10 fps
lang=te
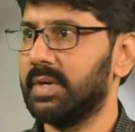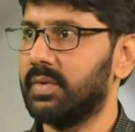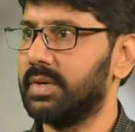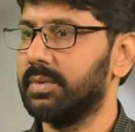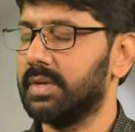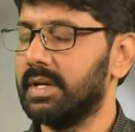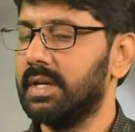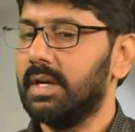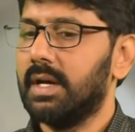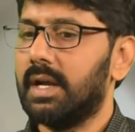ఇటువంటివి ఉంటాయి
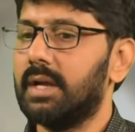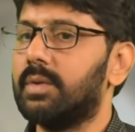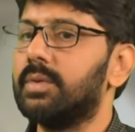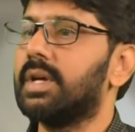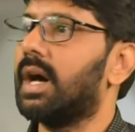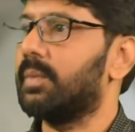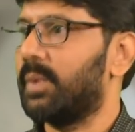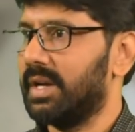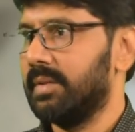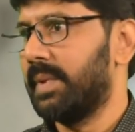అలాగే కొంత
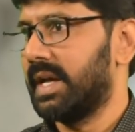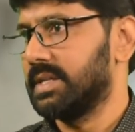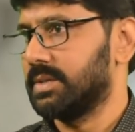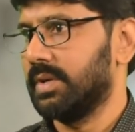హార్మోనల్ ఇంబ్యాలెన్స్